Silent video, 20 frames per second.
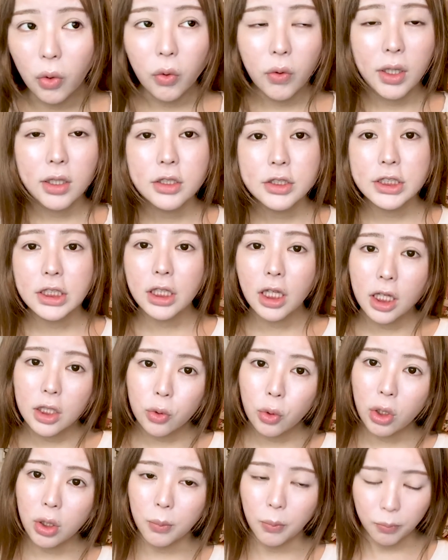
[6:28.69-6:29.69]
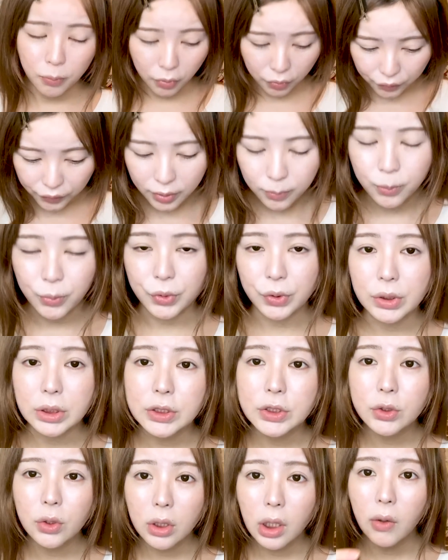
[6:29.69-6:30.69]
終わる時間とかももう全部
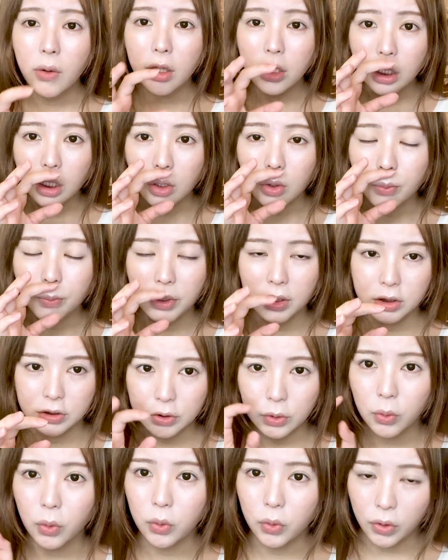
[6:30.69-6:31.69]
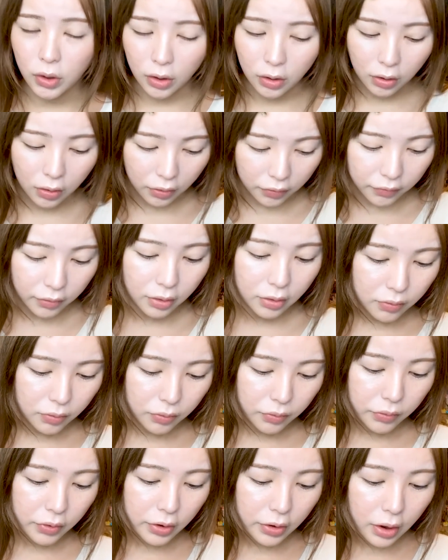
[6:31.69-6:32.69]
一緒なわけよ。まあ仕事だからさ。そ
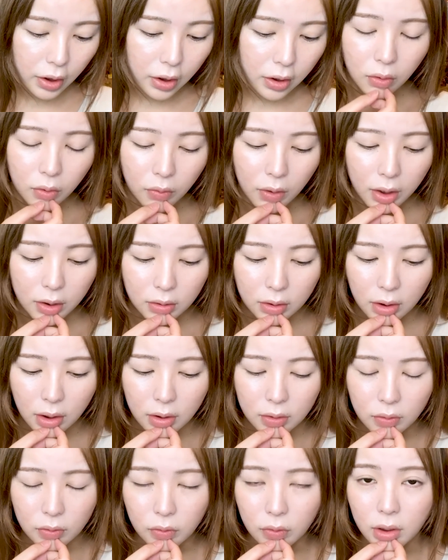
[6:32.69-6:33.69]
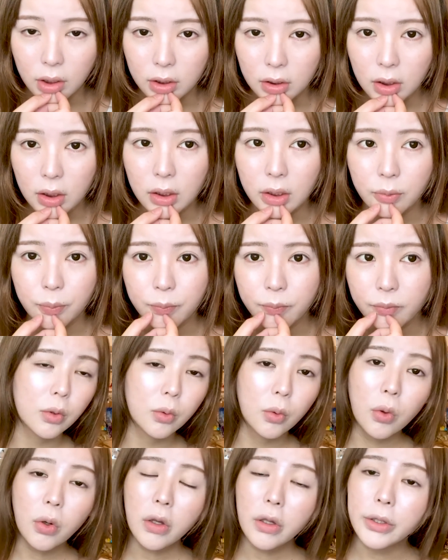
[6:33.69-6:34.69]
う、それで終わった後とかに、
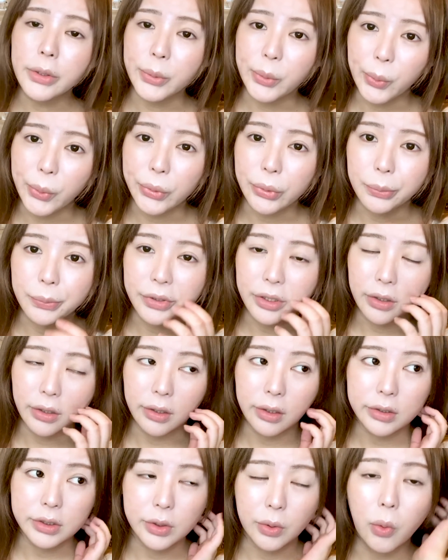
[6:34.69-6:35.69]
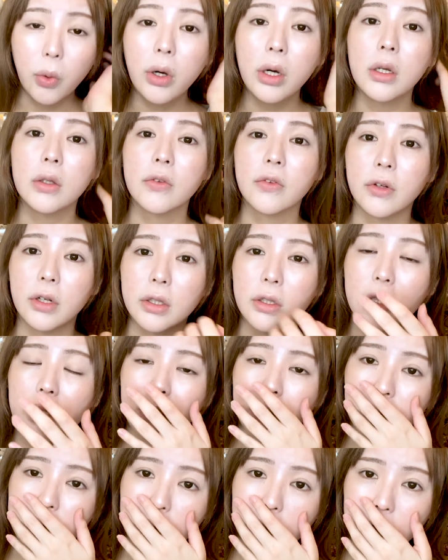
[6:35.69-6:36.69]
ご飯行こうよみたいな感じでご飯連れてっ
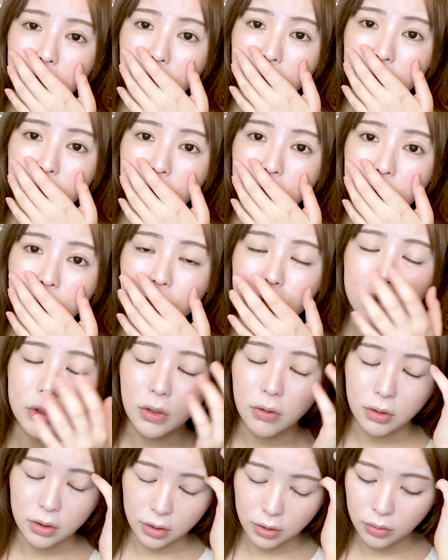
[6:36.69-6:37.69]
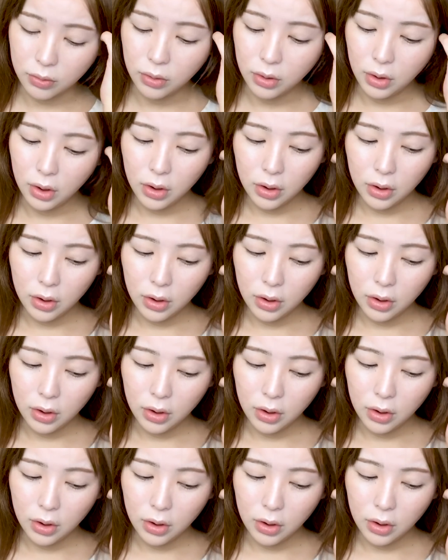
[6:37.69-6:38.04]
てくれたりとかもしたわけよ。